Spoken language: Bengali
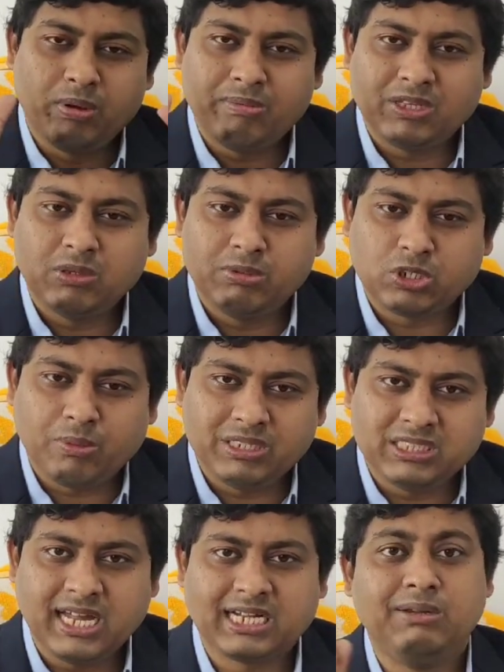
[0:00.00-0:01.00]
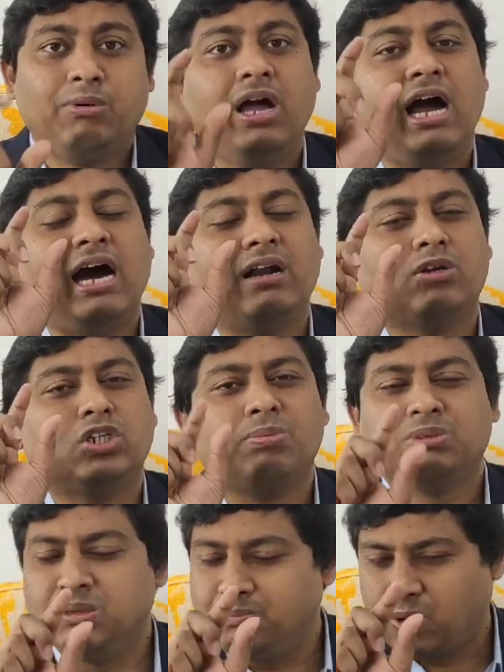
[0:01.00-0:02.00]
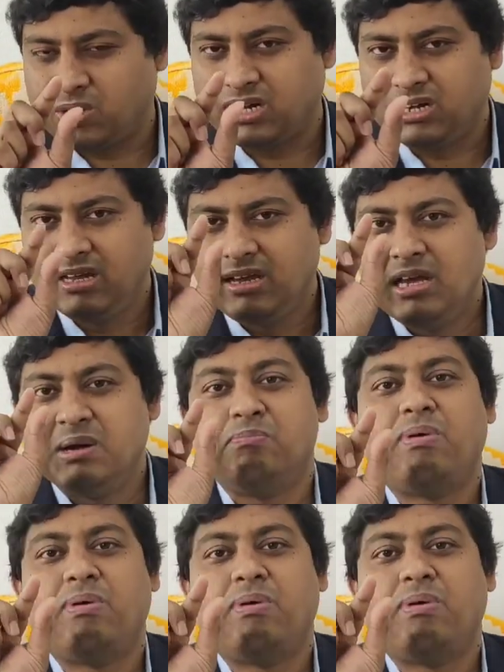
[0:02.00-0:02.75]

গ্রুপের মাধ্যমে সবাই যাতে অ্যাক্টিভ হয় আর সবচেয়ে ইম্পর্টেন্ট